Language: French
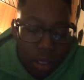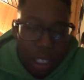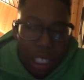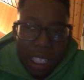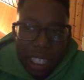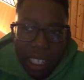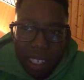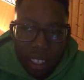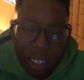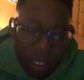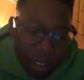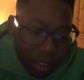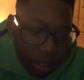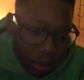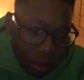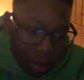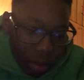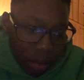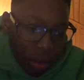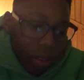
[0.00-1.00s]
Ouais.
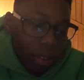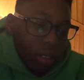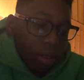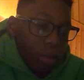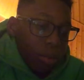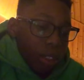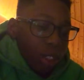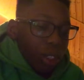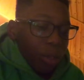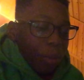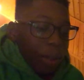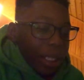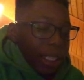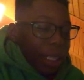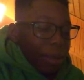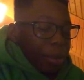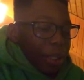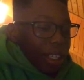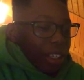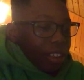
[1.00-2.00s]
Je me pas
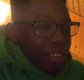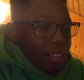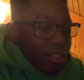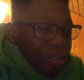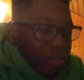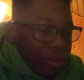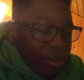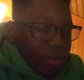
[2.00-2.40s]
très bien.